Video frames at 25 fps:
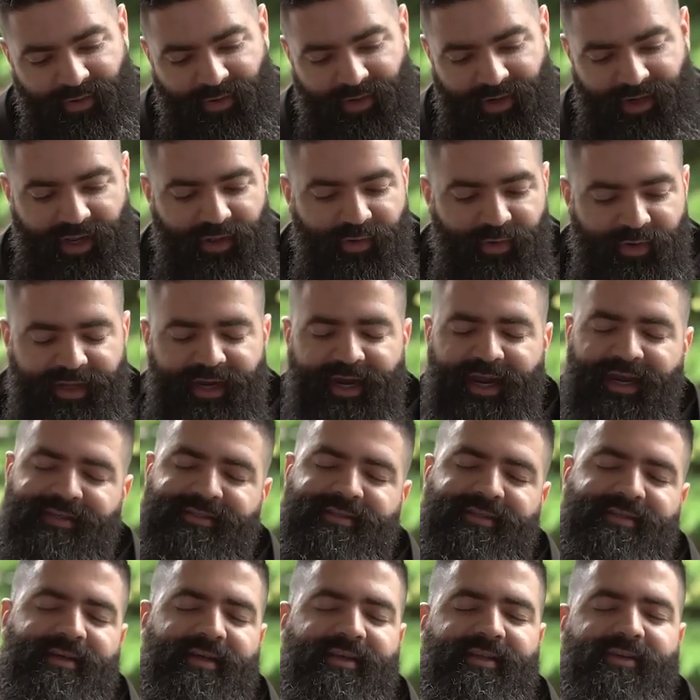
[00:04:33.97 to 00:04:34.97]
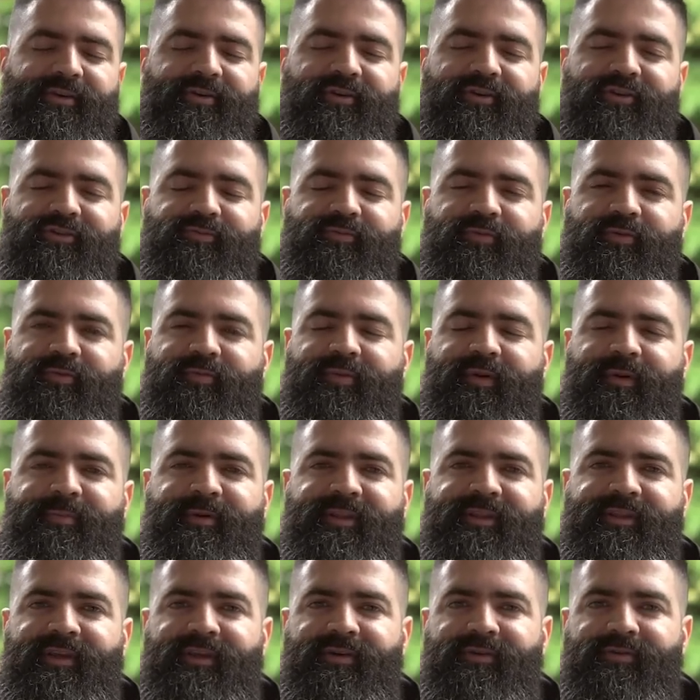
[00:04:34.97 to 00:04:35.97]
Hoy le doy gracias a Dios por
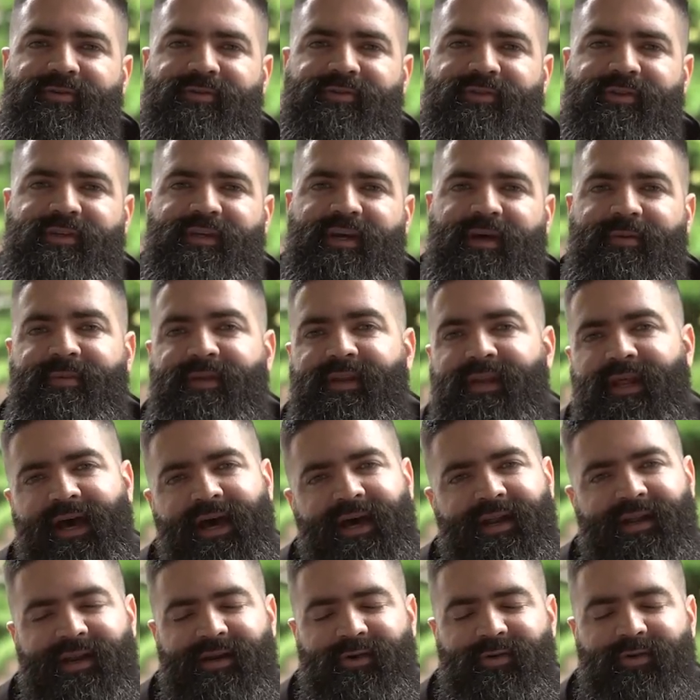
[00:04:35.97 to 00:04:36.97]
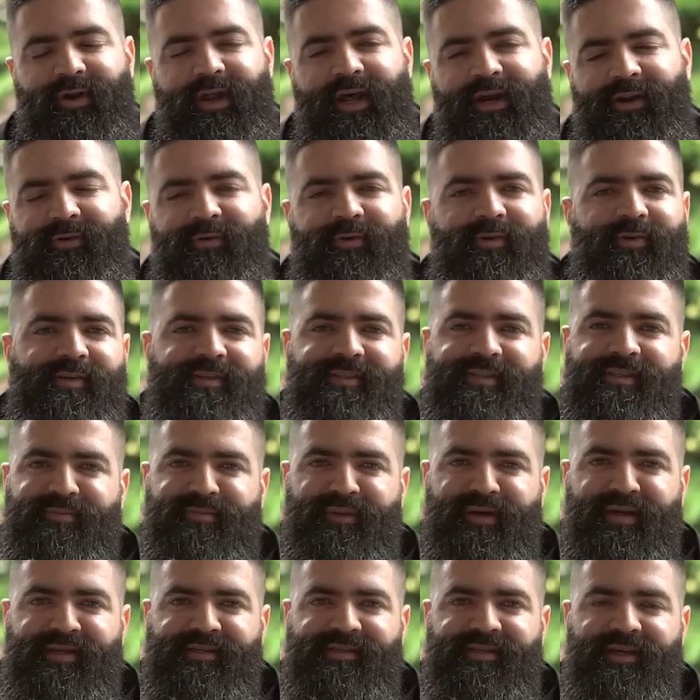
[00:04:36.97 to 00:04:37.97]
permitirnos caminar a lo largo de este
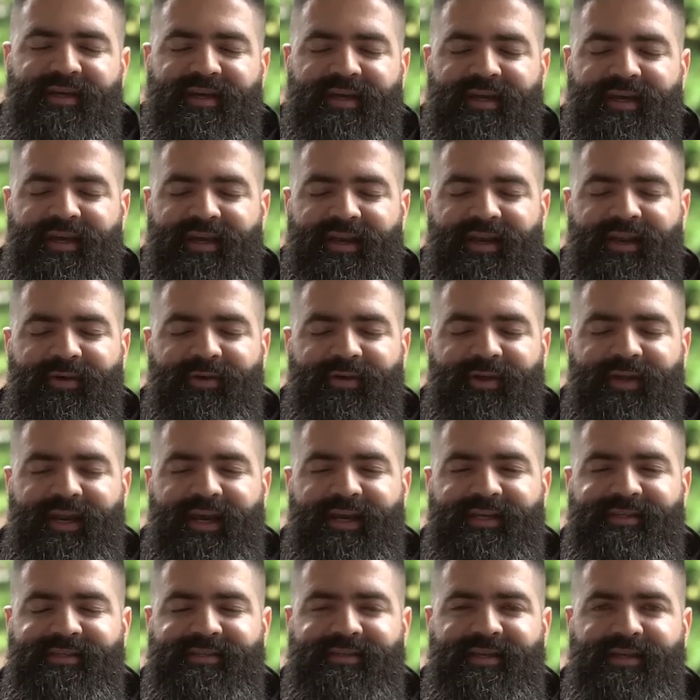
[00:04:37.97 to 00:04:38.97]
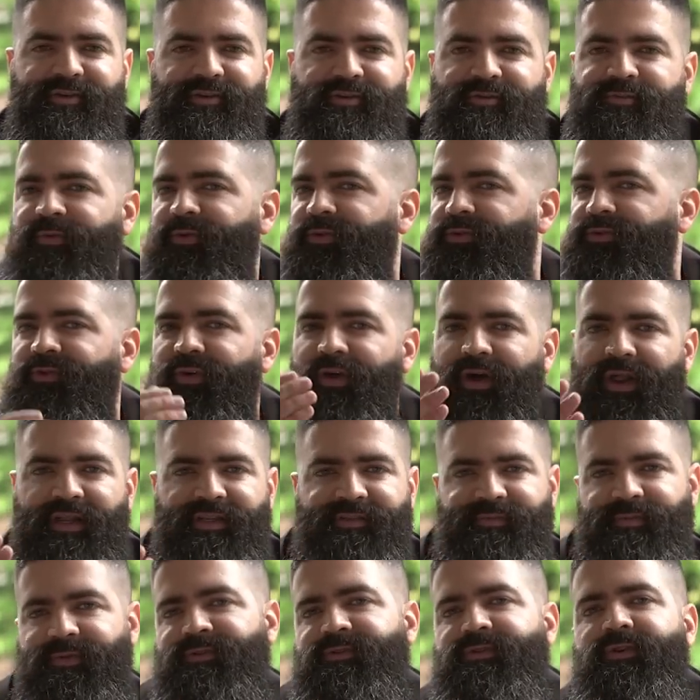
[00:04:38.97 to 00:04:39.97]
mes le doy gracias a Dios por todas
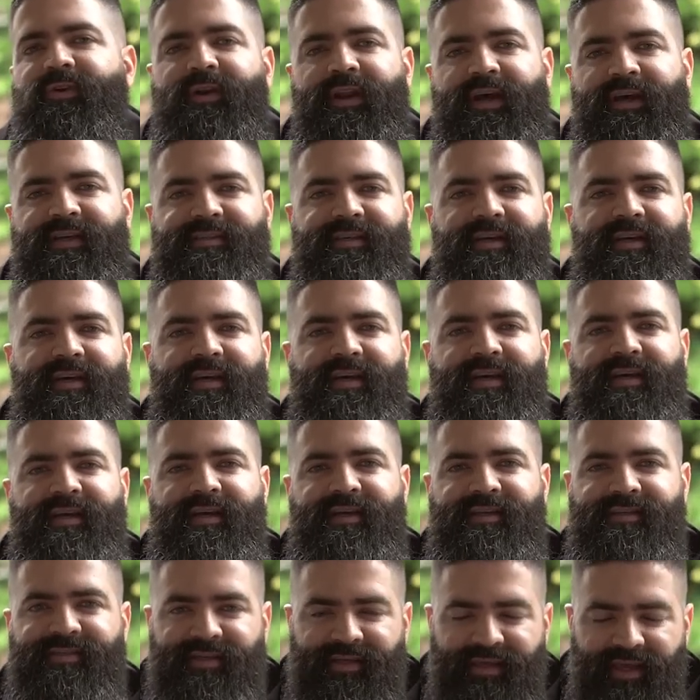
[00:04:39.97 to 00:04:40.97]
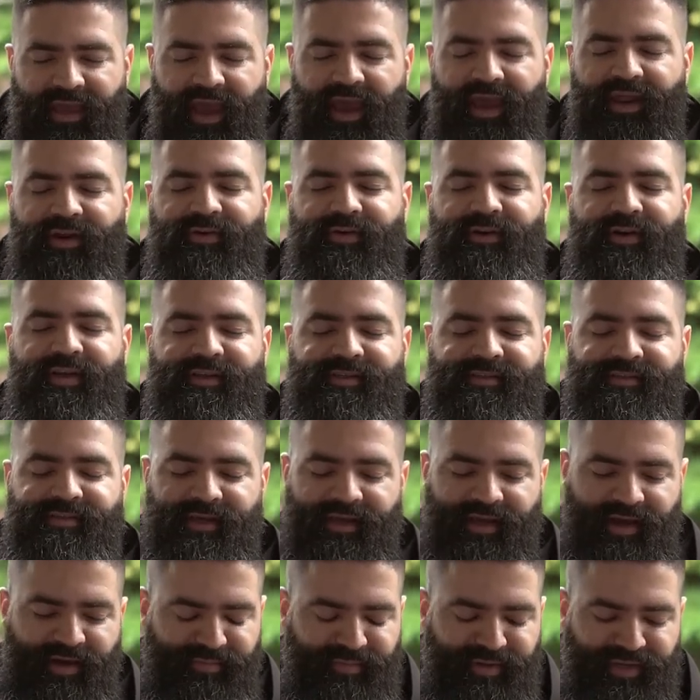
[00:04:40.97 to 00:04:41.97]
las personas que siguieron
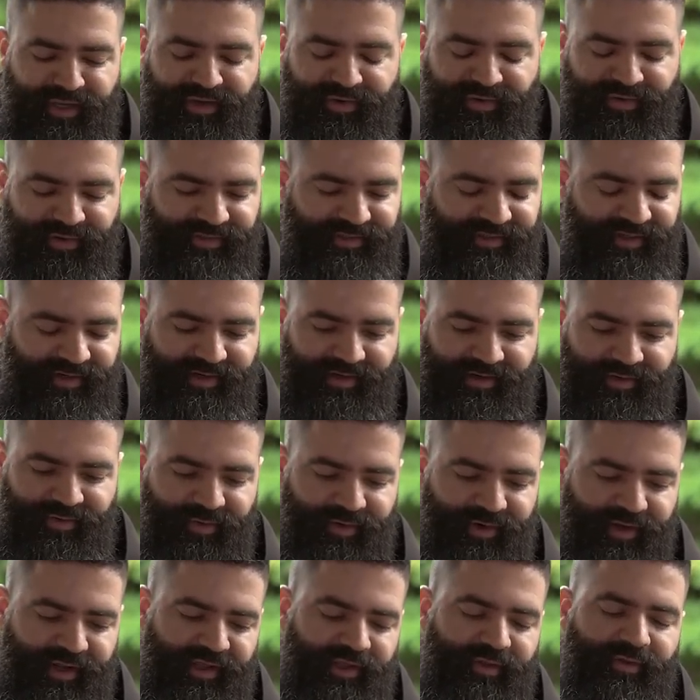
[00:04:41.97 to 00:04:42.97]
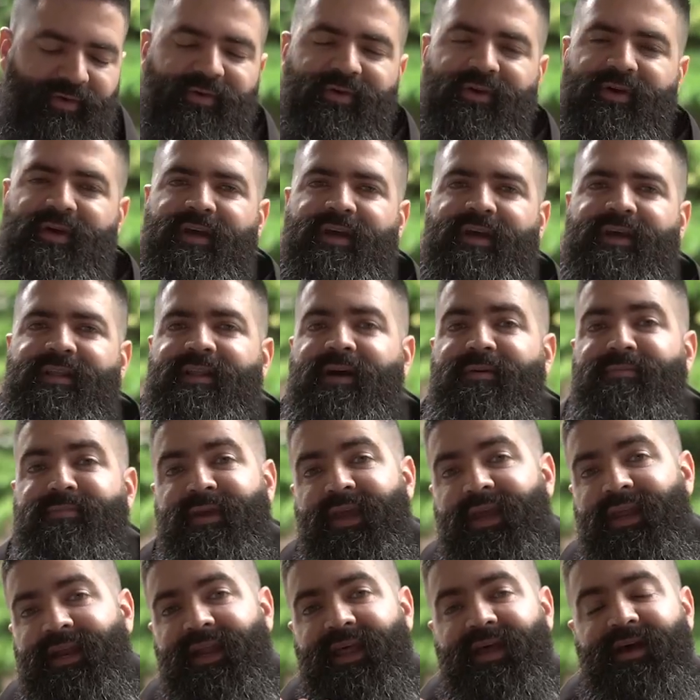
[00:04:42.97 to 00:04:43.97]
este camino, este recorrido.
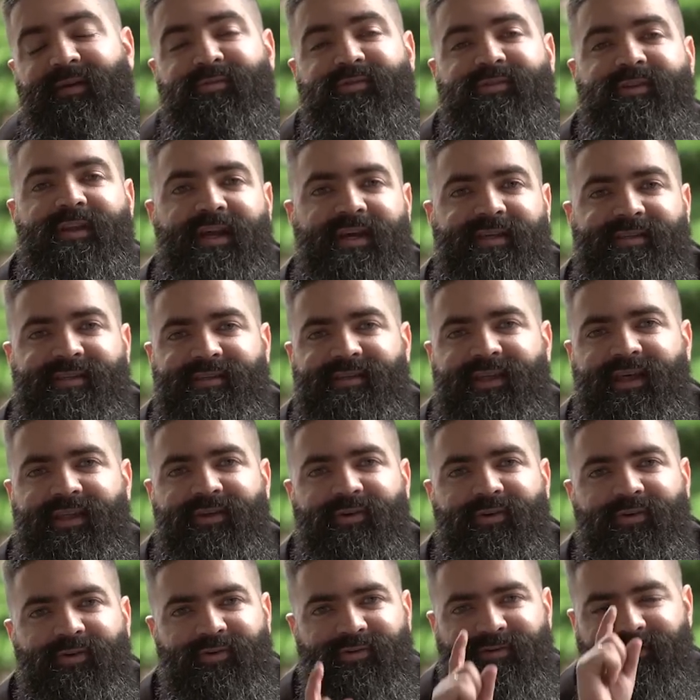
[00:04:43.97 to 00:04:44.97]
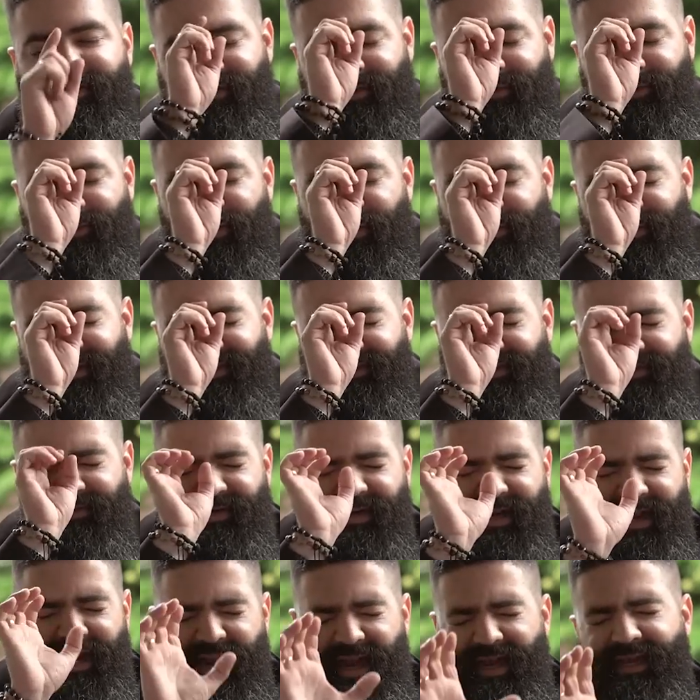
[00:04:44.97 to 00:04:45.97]
También le damos gracias a Dios, lo iba a
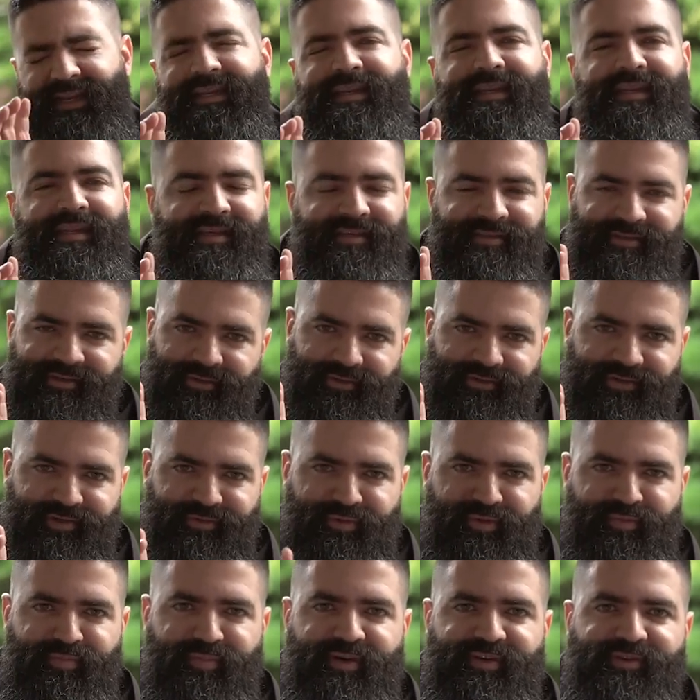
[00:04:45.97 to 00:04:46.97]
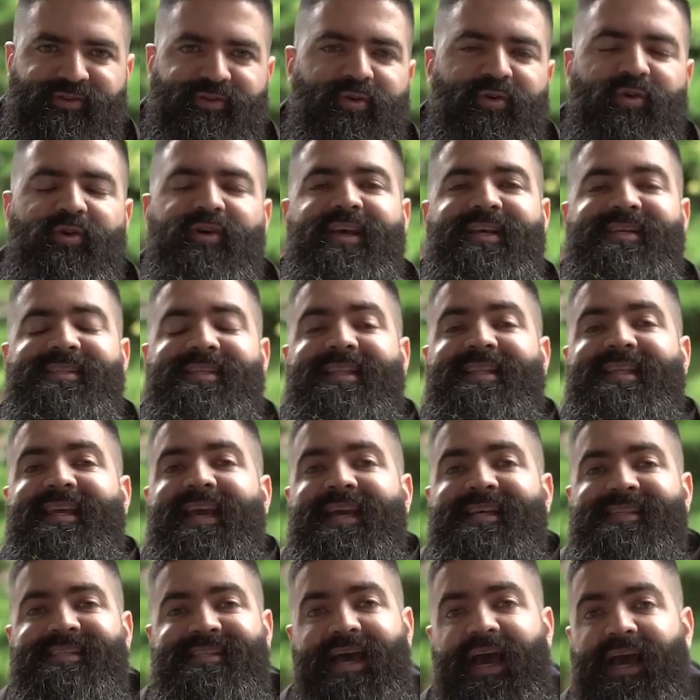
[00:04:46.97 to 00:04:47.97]
mencionar al inicio, se me pasó, hoy es el
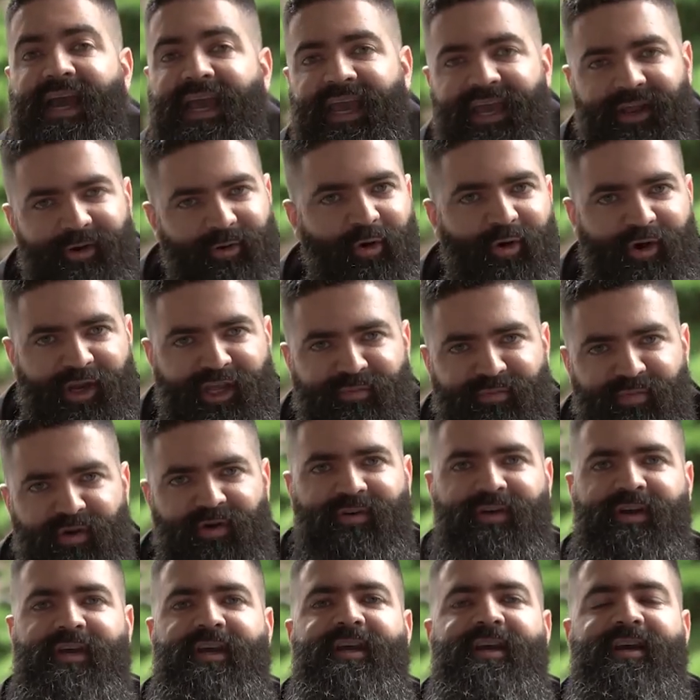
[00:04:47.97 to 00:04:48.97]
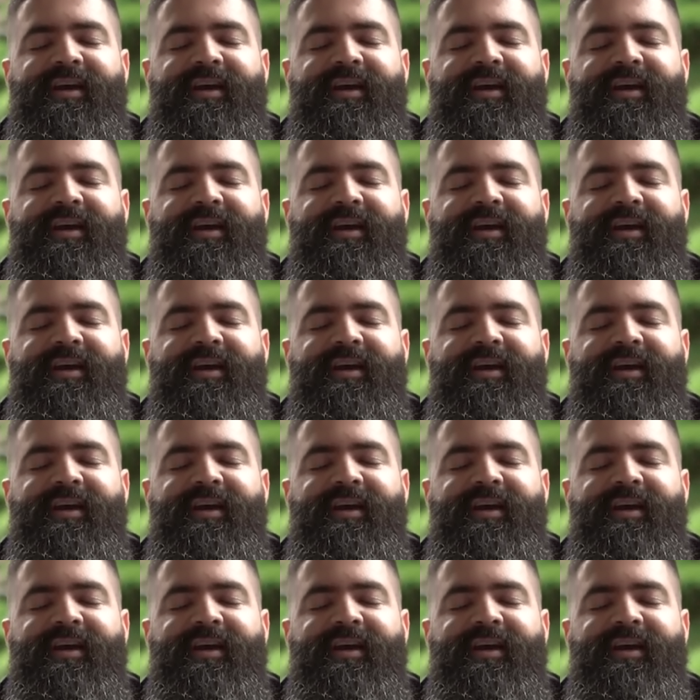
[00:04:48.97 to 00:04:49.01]
día de San Jerónimo.